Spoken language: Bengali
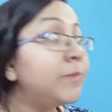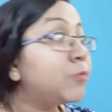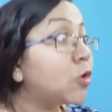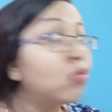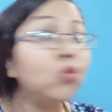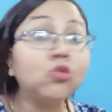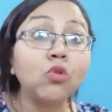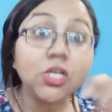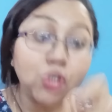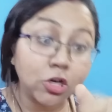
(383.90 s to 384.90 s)
তোর গু
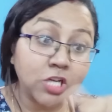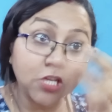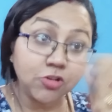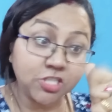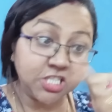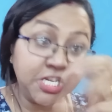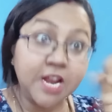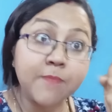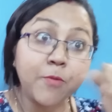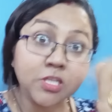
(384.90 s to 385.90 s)
তোকে চটকাতে হয়েছে দিনের
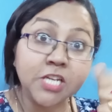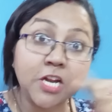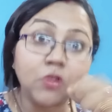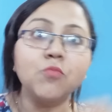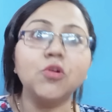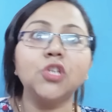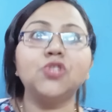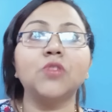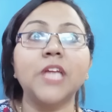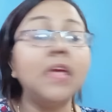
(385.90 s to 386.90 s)
পর দিন এরকম করে চটকে